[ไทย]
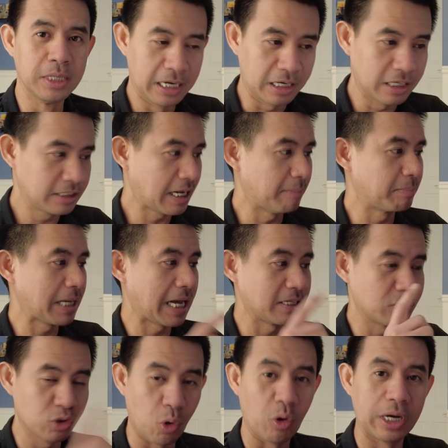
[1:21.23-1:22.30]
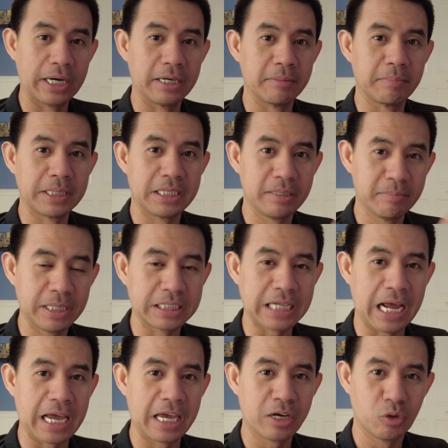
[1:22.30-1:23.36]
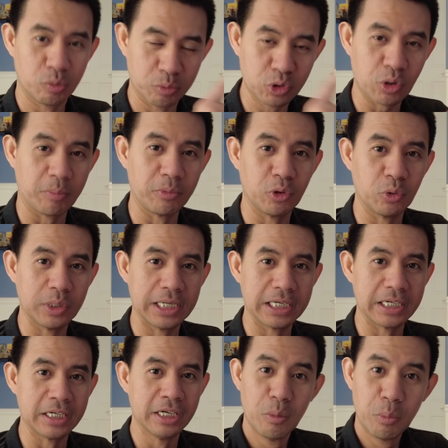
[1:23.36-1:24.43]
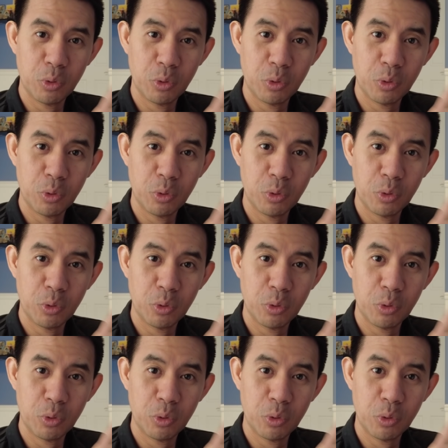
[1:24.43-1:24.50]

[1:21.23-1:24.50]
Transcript: แล้วก็ทำการส่งเงินไปที่เมืองไทยให้คุณผู้ชมดูเลย